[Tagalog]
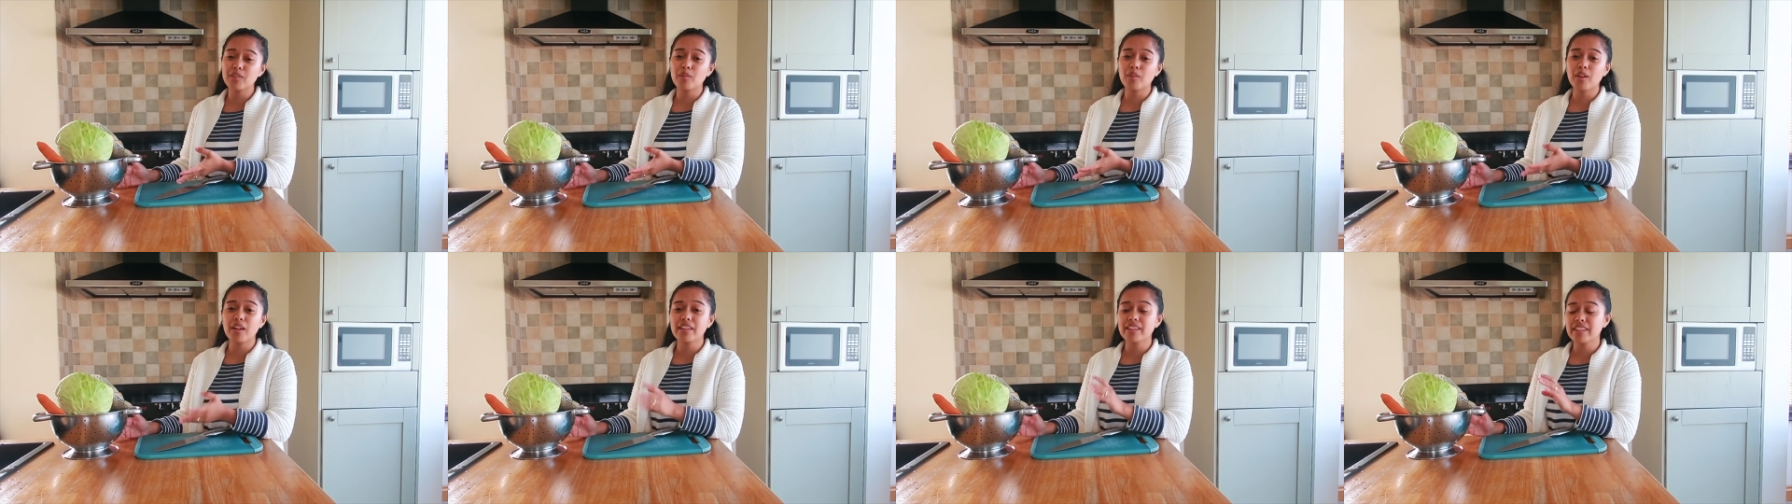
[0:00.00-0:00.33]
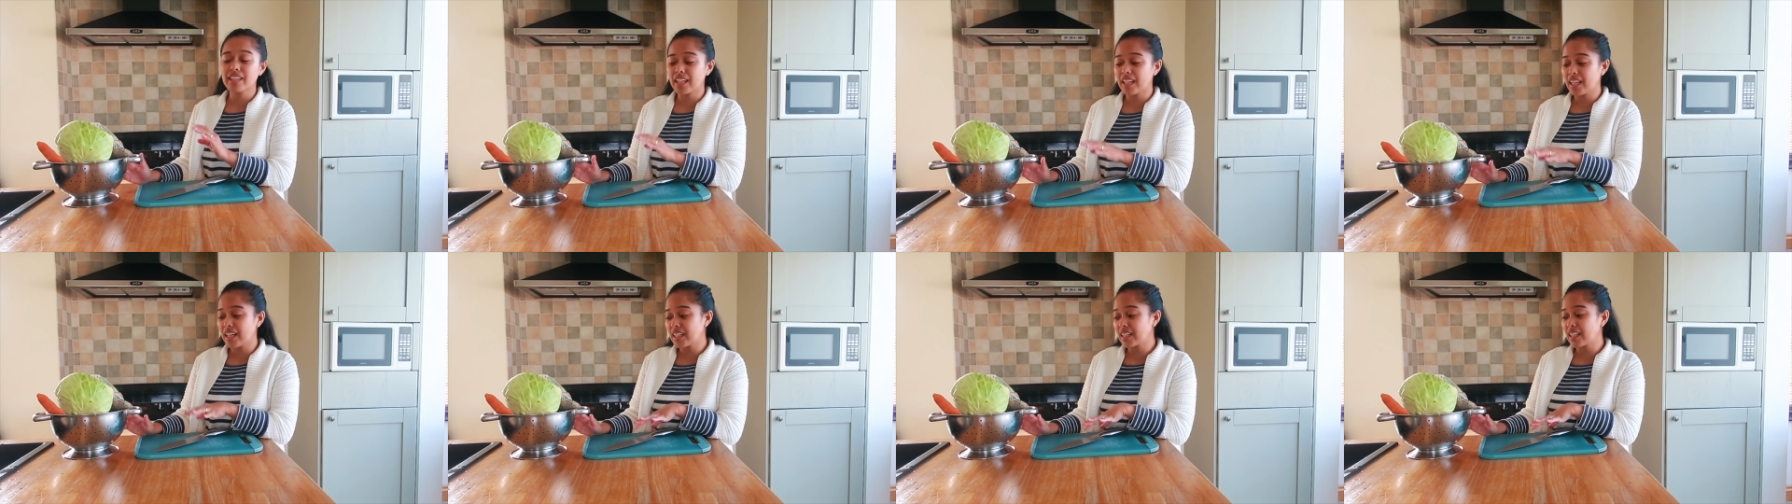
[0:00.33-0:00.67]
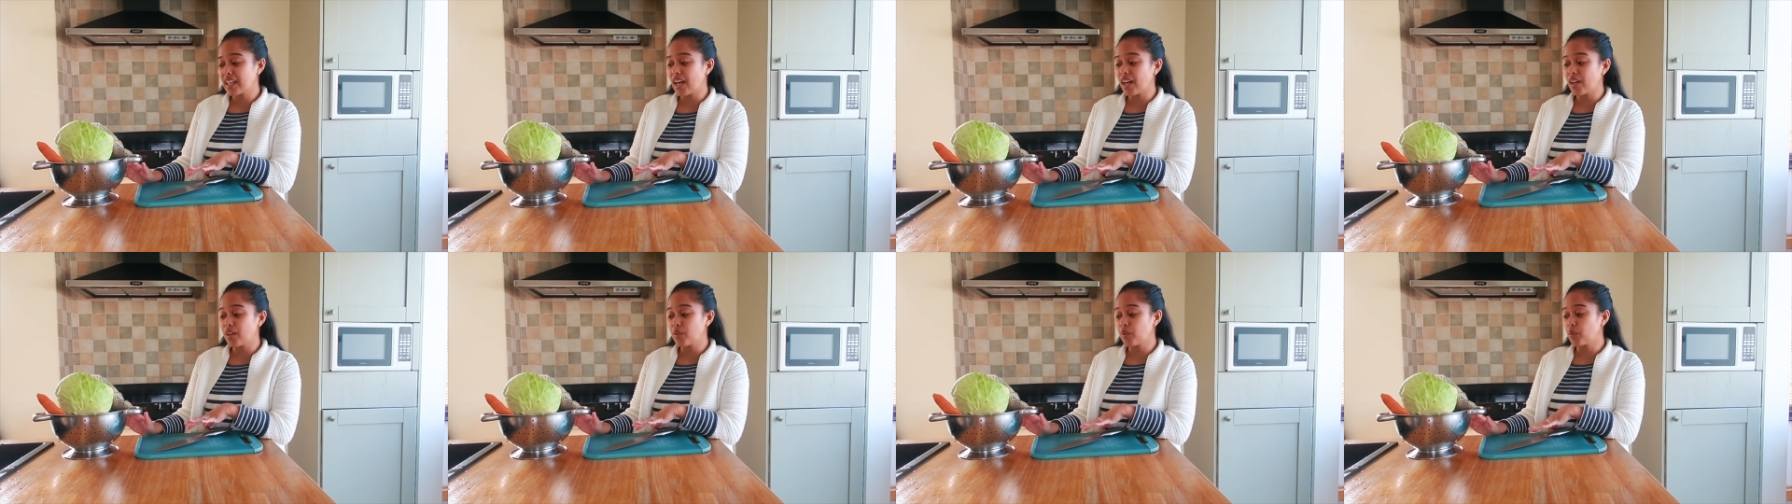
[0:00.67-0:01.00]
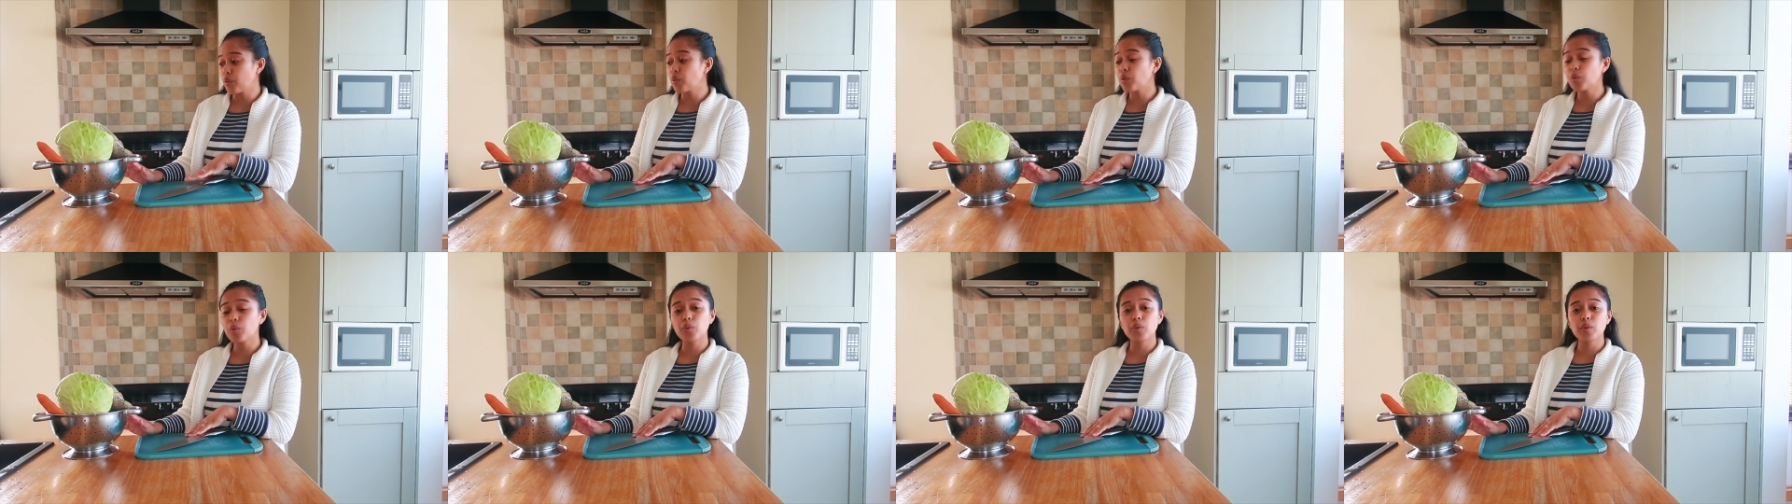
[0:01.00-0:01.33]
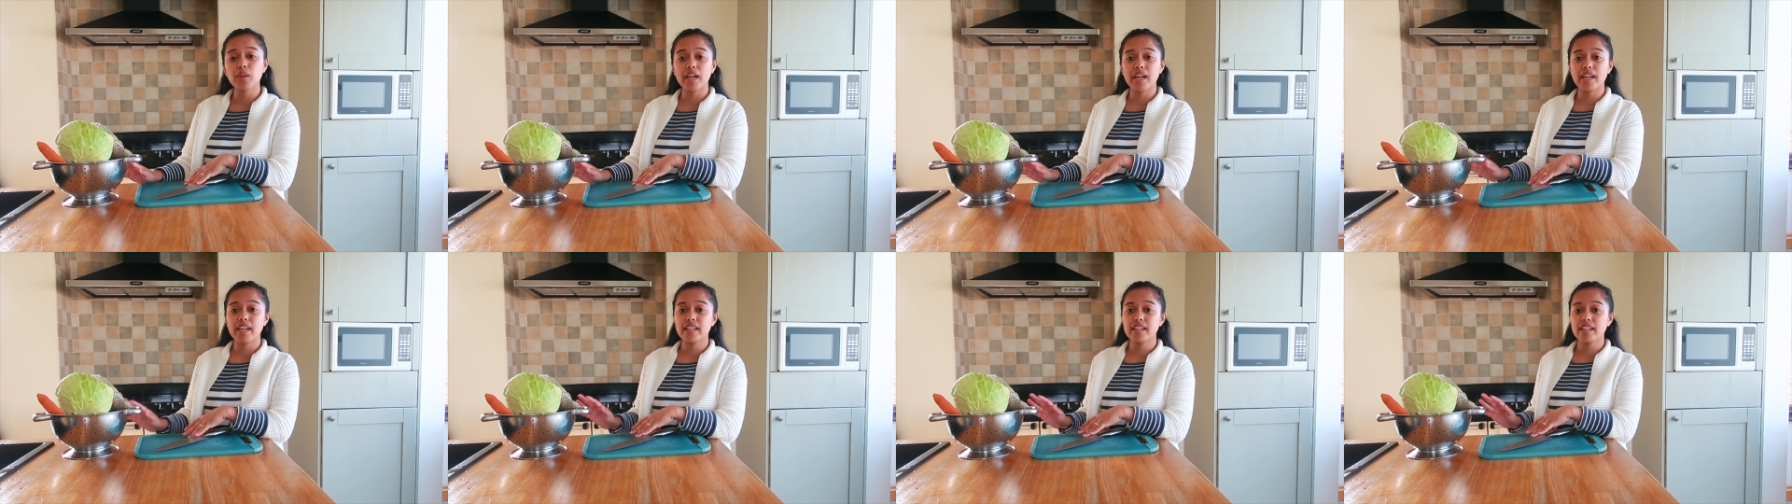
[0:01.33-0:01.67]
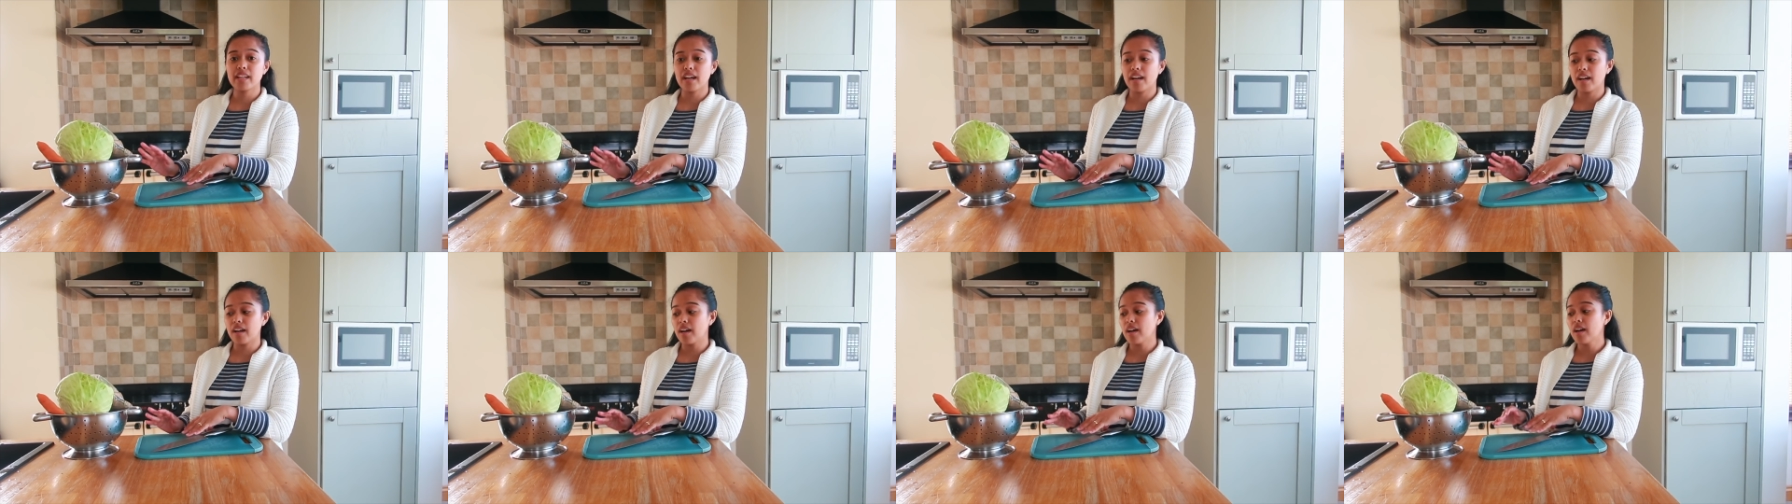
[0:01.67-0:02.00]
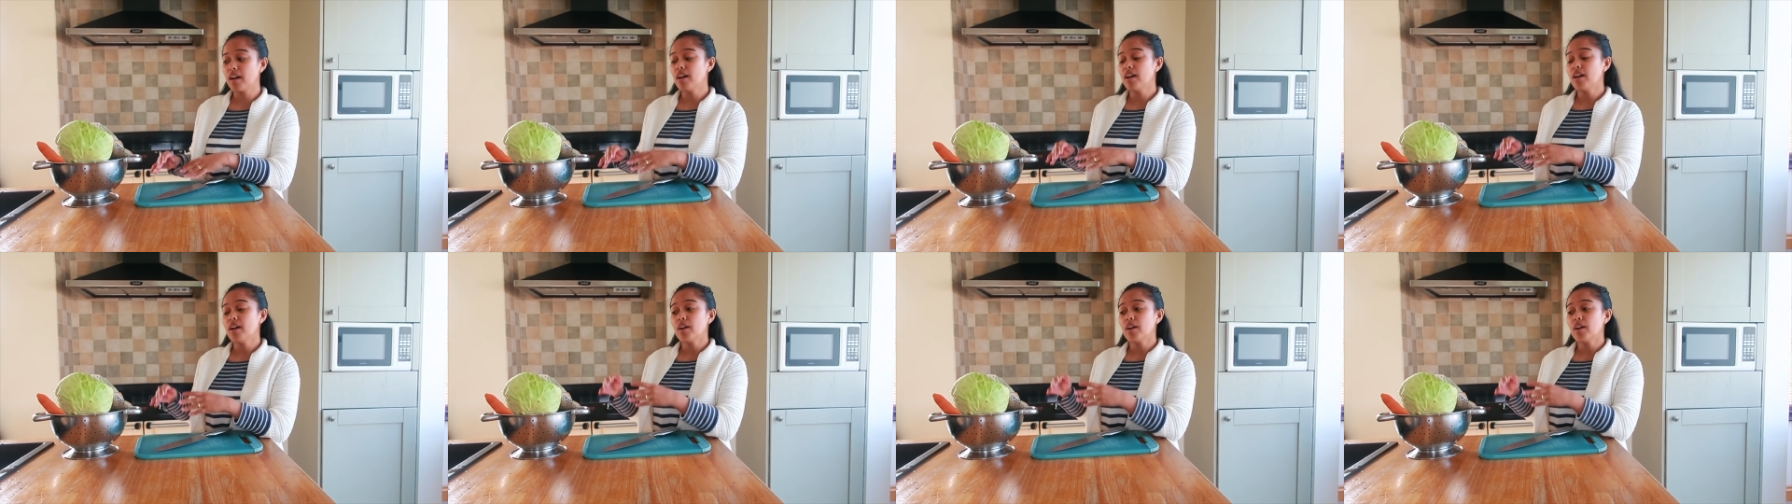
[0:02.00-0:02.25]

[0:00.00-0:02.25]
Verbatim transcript: ko lang talaga yung gulay na